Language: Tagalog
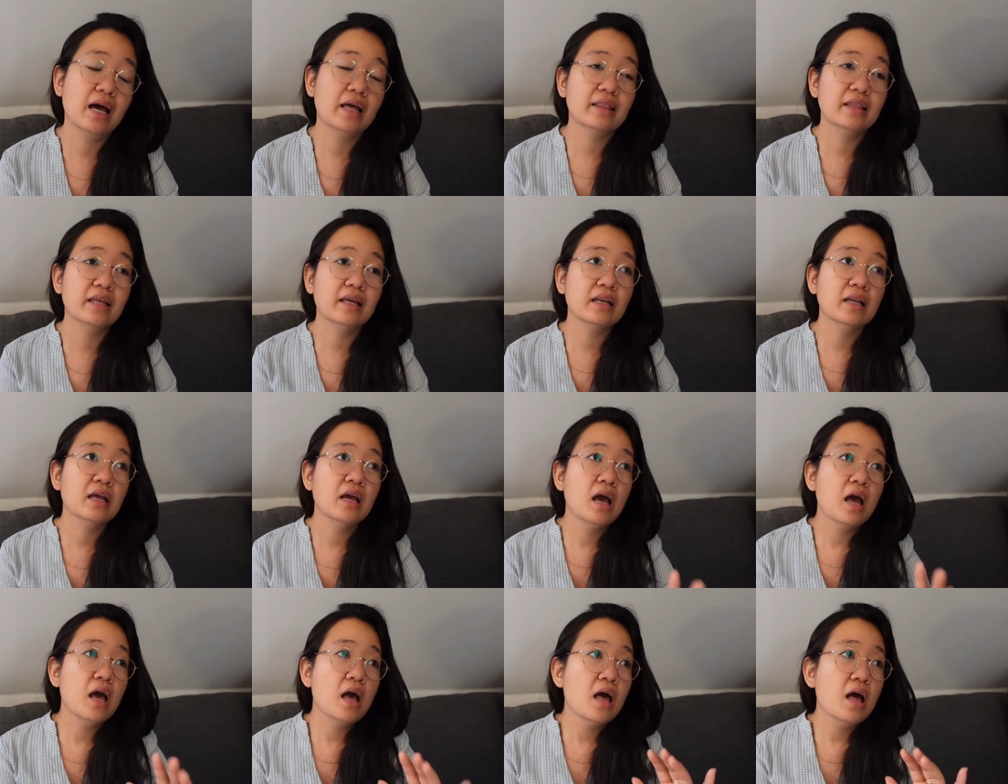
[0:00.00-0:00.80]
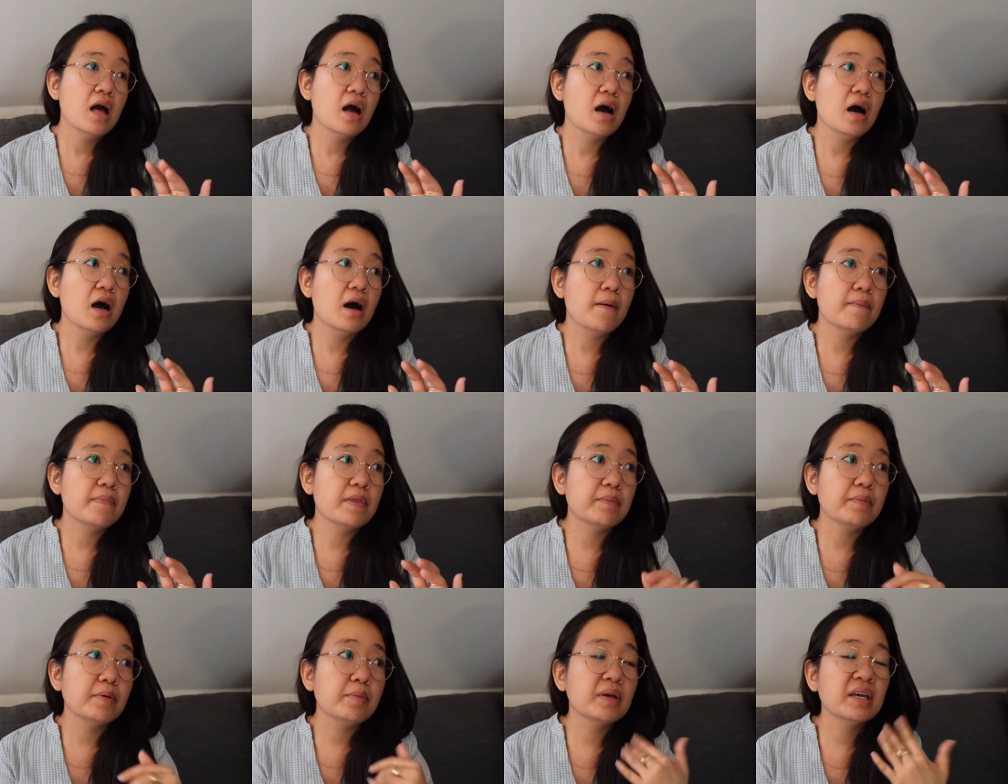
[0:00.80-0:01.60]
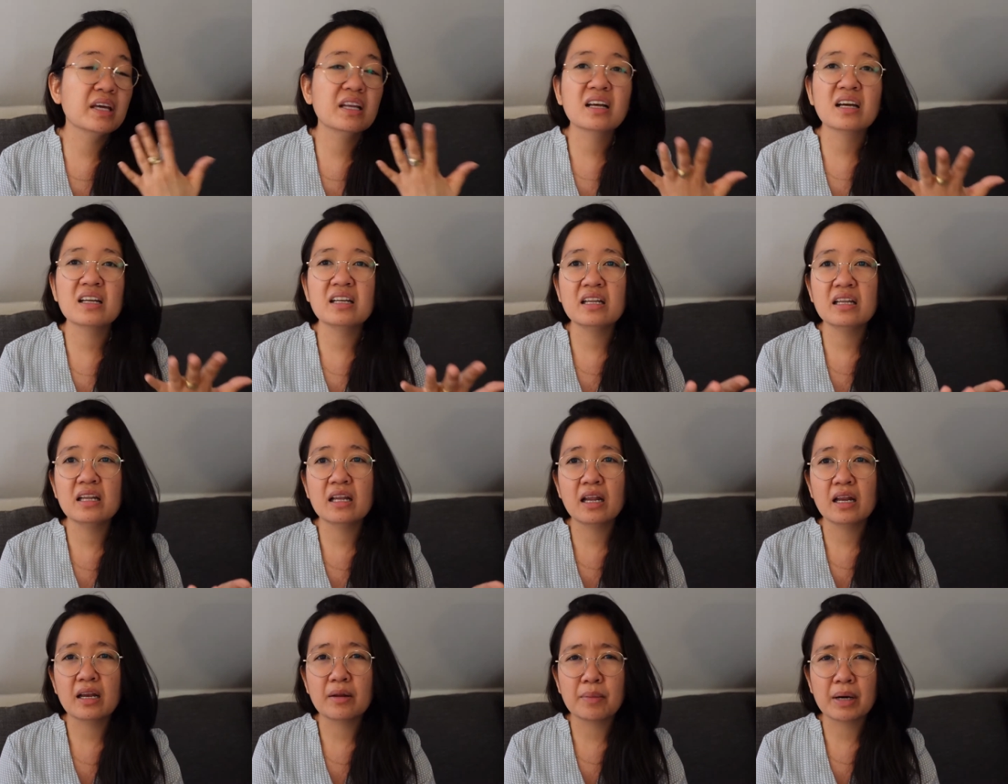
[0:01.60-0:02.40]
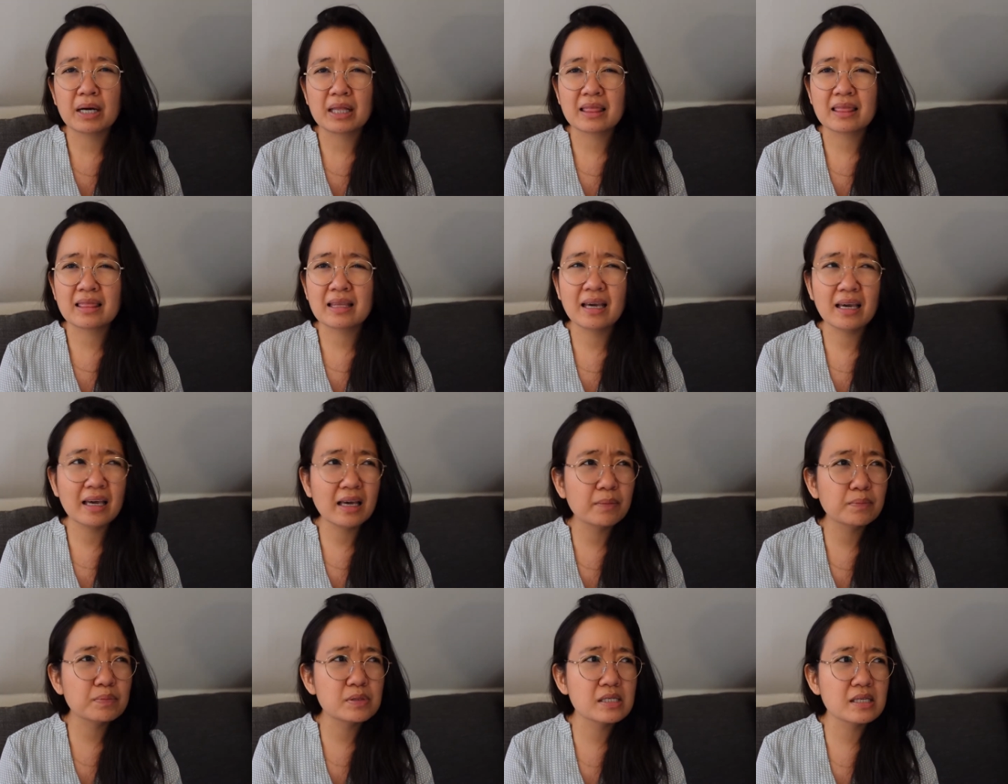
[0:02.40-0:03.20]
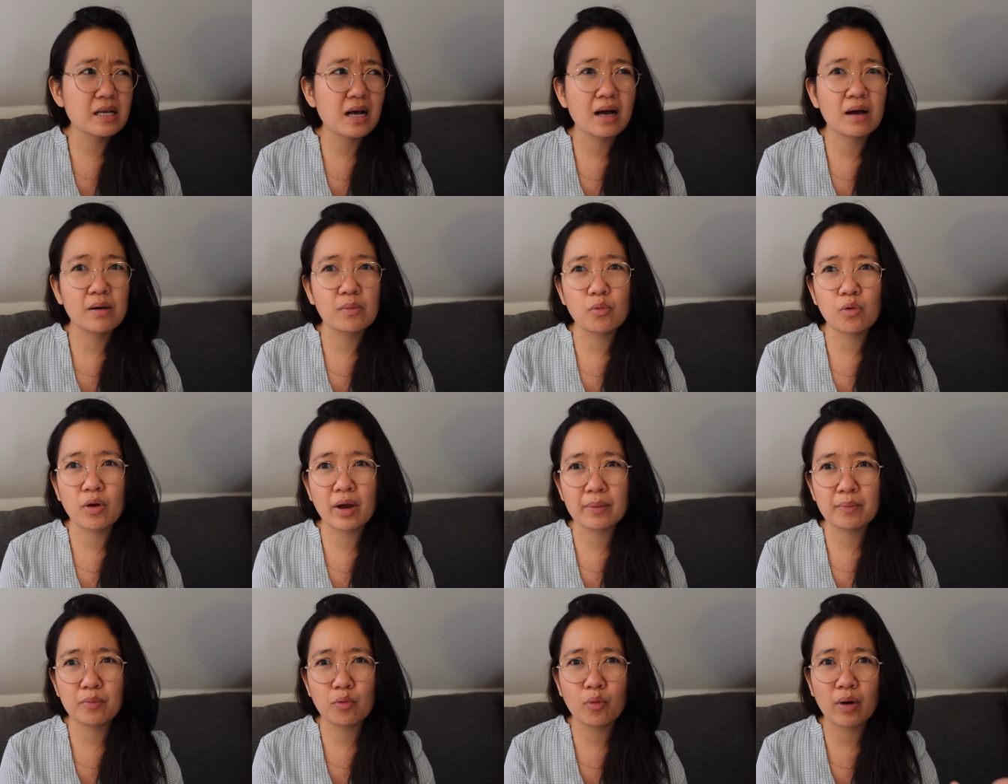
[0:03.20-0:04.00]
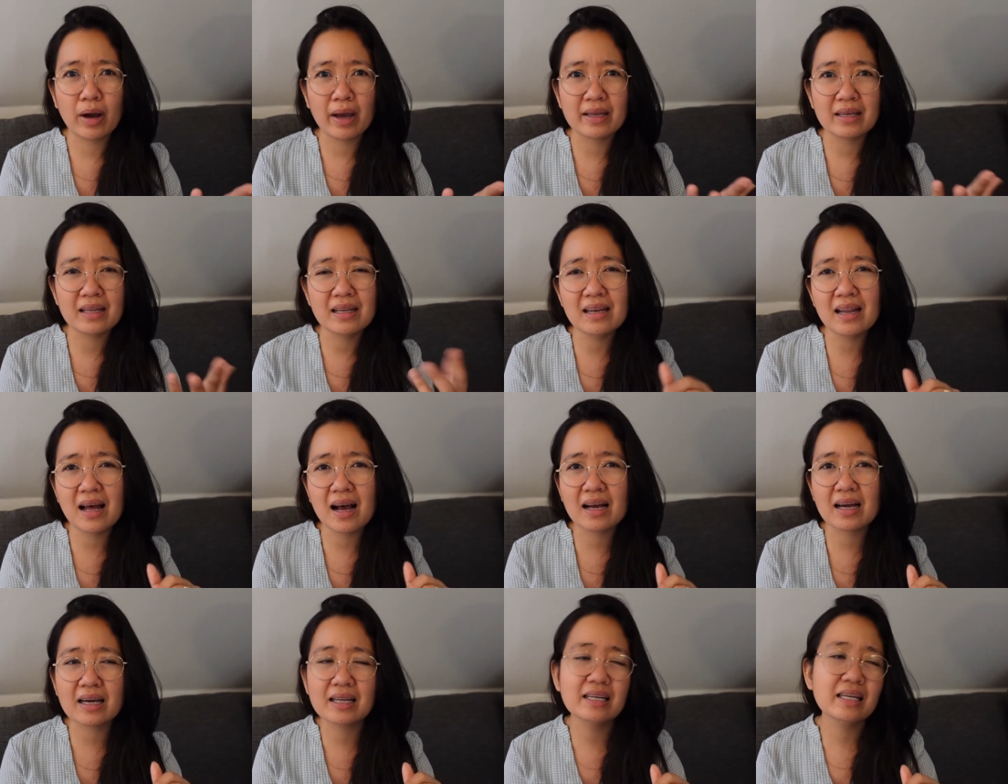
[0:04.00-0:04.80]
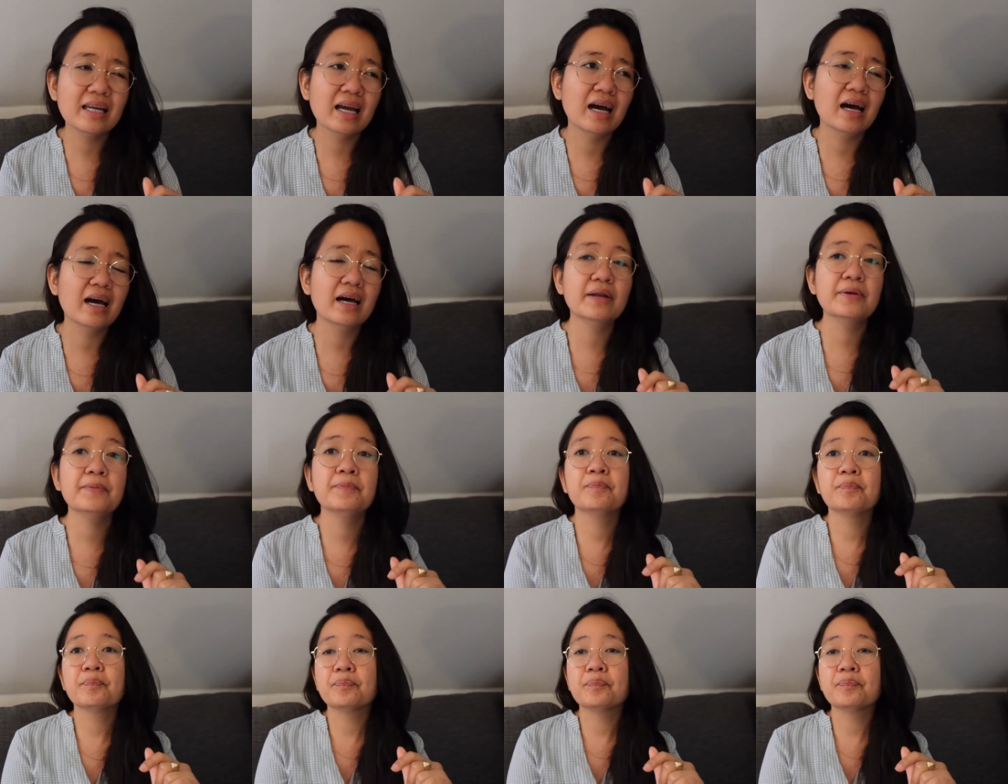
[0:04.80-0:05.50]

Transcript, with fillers: And then, um, nabibigyan ka din nila ng mga tips sa buhay-buhay nila, ganyan.